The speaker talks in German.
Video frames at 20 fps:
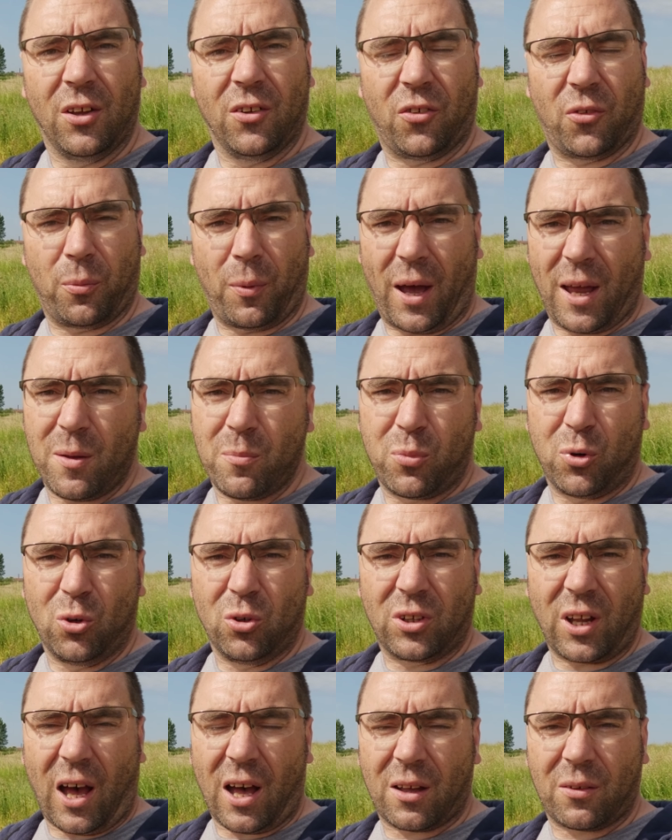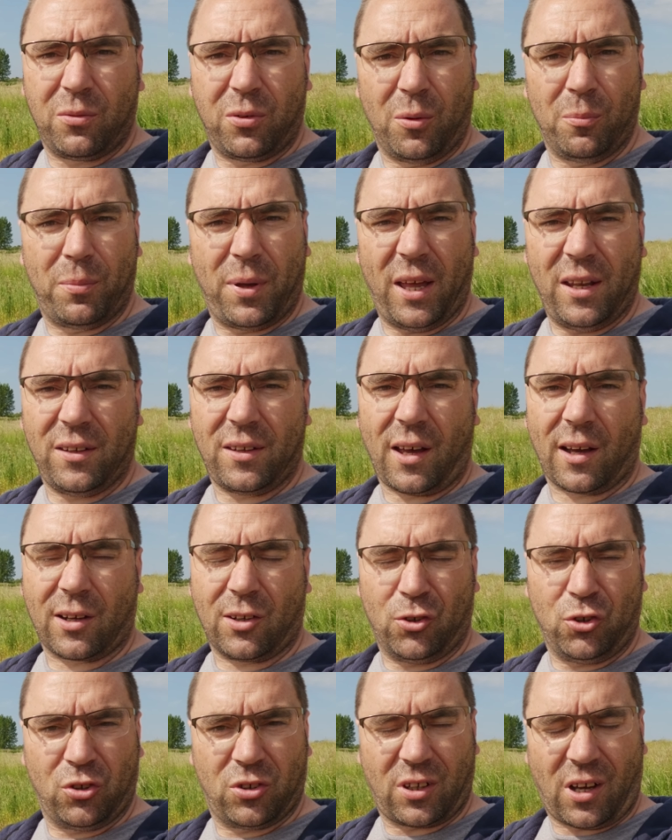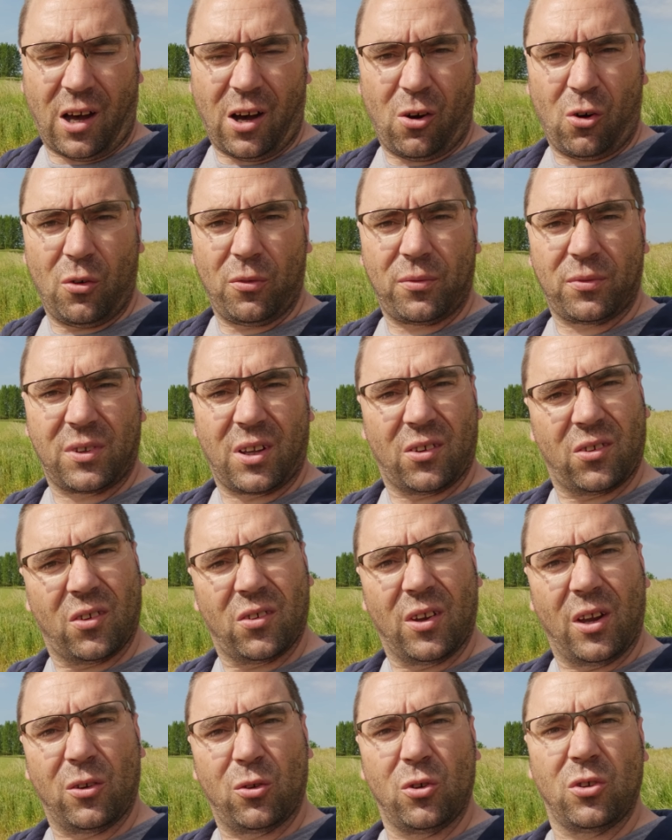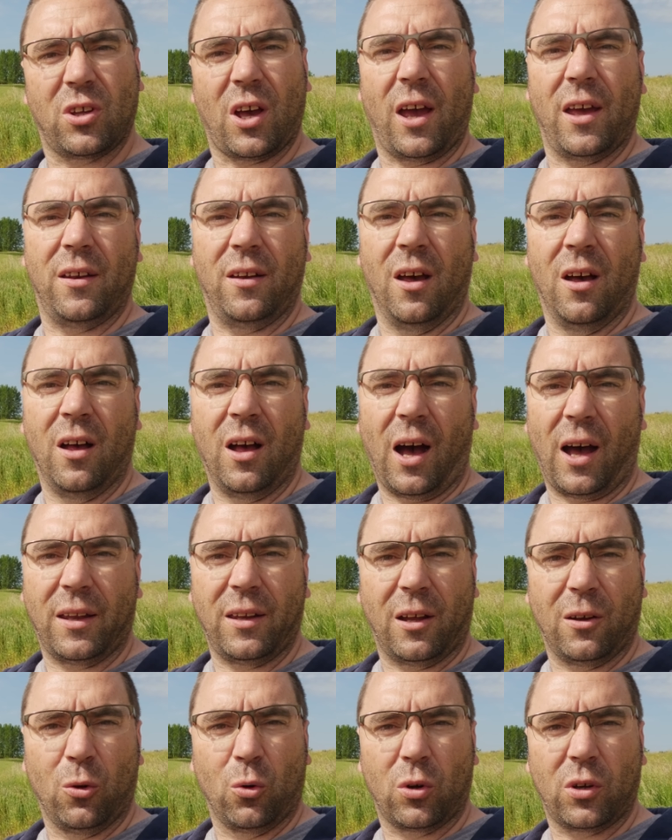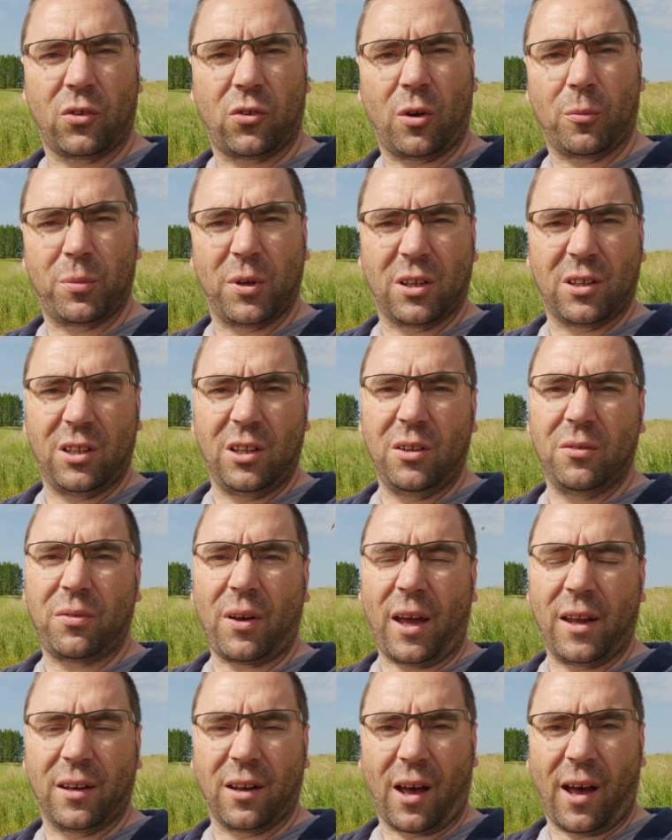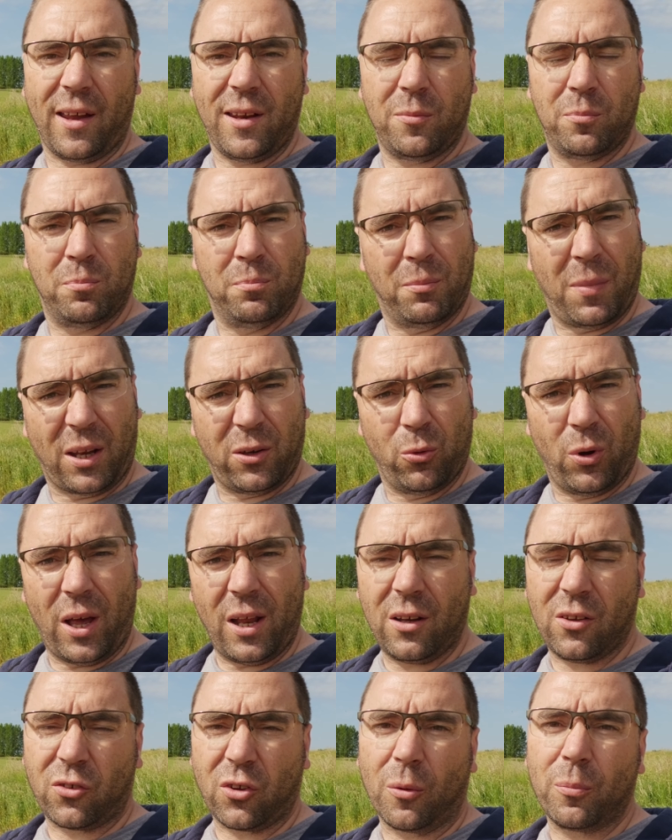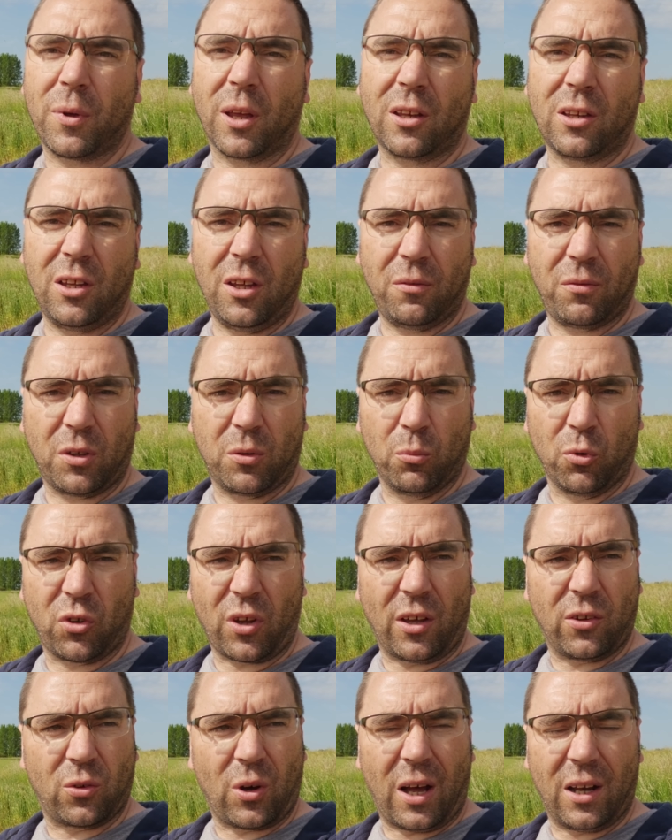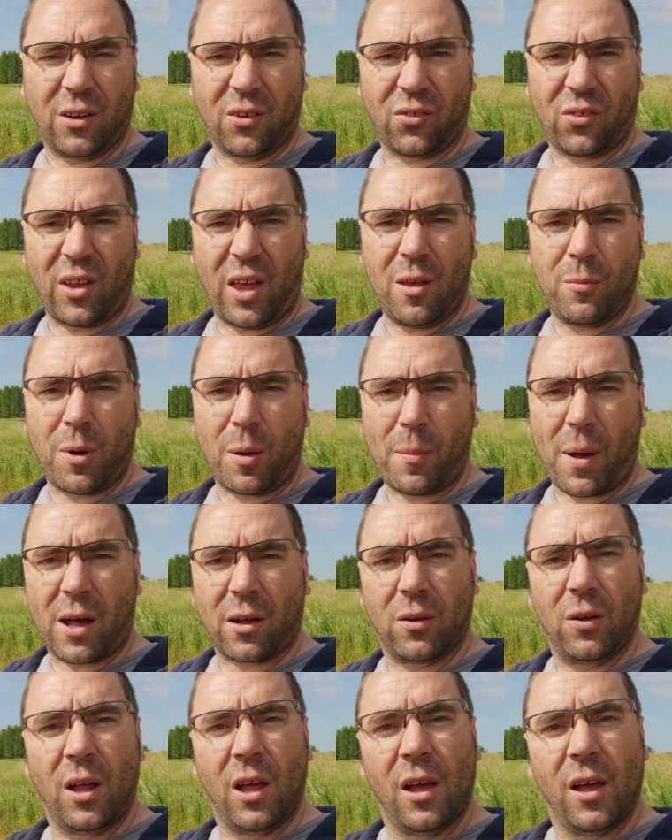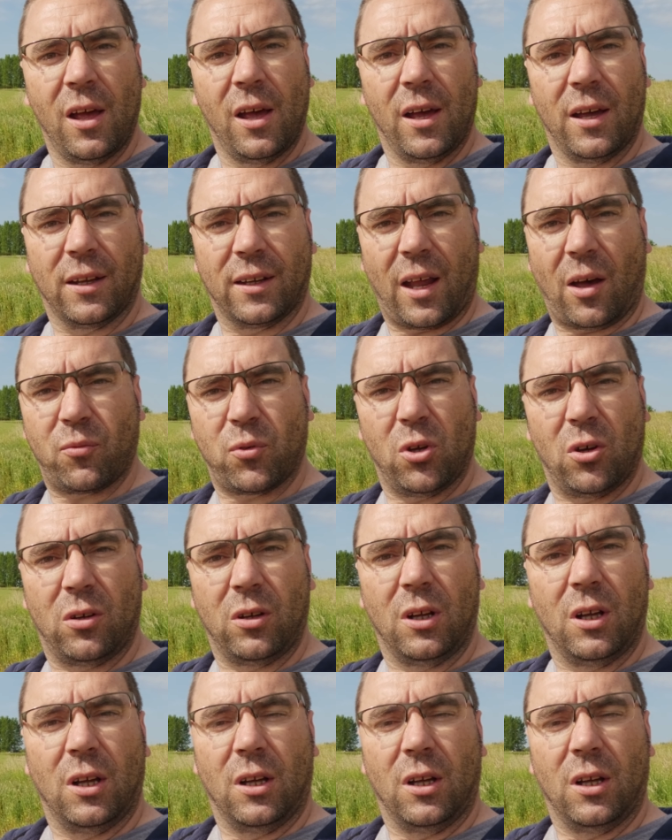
2.8 vom Pentagon drauf. Das ist natürlich ein analoges Objektiv, ein rein manuelles Objektiv. Ich muss also alles selber machen. Dafür